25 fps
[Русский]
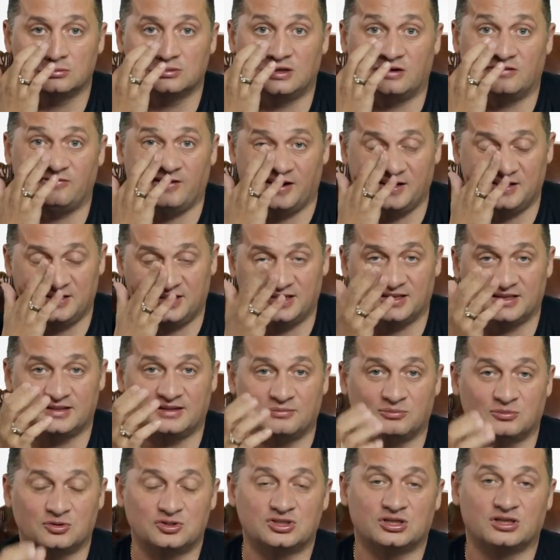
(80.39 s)
Давайте
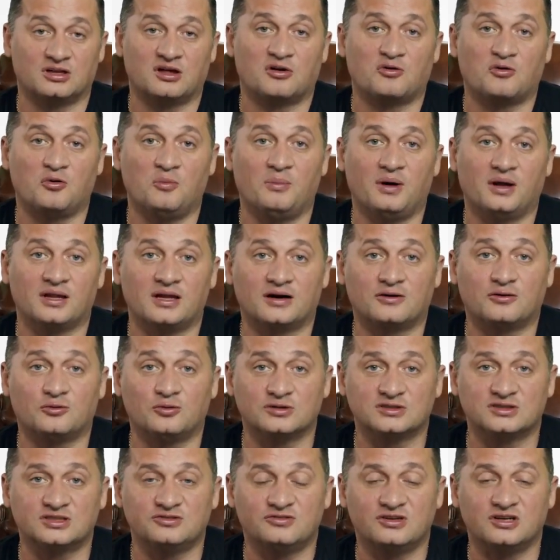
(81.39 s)
этому человеку
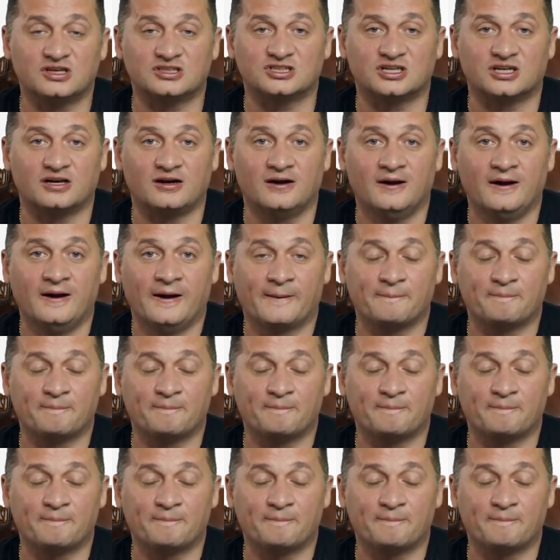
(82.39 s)
молоко свежее,